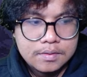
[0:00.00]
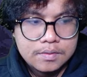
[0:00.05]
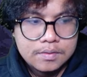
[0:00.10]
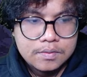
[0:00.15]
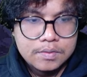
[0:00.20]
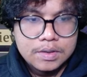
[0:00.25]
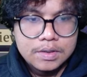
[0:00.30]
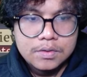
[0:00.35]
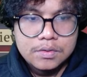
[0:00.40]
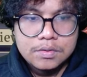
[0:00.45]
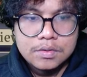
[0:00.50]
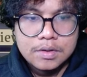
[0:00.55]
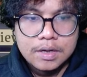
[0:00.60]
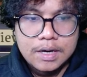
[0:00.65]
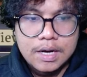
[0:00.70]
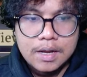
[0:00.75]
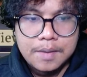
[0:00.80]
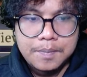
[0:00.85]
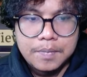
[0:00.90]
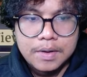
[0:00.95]
Waduh, nggak
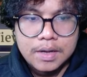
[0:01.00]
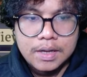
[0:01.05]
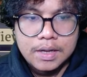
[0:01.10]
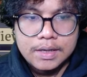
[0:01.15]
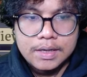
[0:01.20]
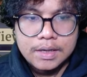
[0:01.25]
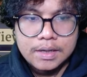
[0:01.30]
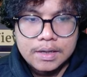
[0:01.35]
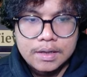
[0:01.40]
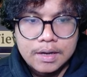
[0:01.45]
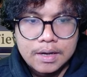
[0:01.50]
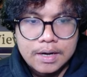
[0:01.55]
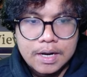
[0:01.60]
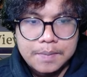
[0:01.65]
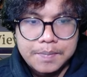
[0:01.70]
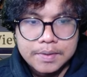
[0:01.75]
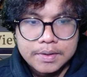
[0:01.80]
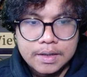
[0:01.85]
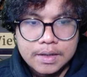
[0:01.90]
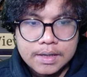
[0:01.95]
ada nggak ini kah? Nggak
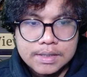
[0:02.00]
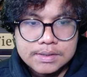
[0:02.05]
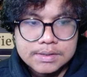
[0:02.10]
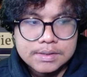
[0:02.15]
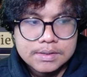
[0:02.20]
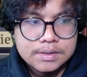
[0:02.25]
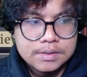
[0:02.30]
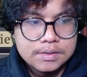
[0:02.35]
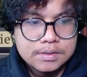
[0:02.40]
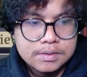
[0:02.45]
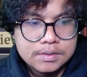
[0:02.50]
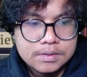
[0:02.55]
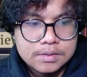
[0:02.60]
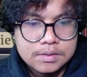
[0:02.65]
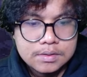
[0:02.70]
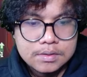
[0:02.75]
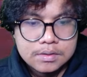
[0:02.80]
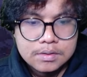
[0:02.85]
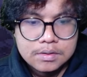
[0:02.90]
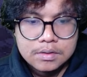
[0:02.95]
dapat kah, guys?
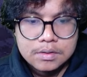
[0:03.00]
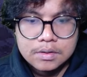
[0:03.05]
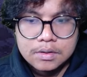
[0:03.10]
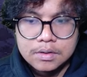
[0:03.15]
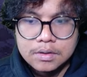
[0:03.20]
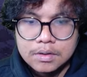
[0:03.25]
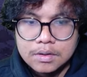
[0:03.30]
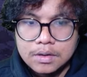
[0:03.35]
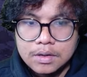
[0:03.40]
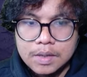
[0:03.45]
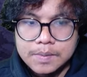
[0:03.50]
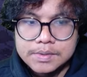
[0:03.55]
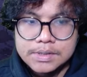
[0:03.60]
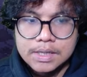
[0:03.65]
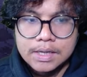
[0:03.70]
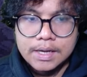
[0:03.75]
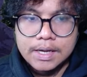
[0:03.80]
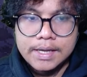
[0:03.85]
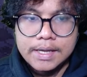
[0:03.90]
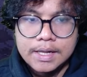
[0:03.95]
Nggak bisa
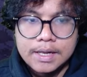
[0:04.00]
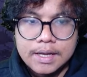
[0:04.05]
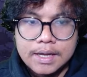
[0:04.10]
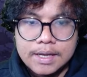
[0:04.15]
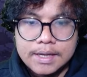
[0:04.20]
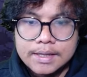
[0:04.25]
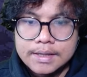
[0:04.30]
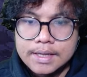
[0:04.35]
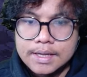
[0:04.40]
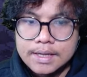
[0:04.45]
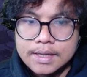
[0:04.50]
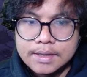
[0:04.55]
ngehil kah kita?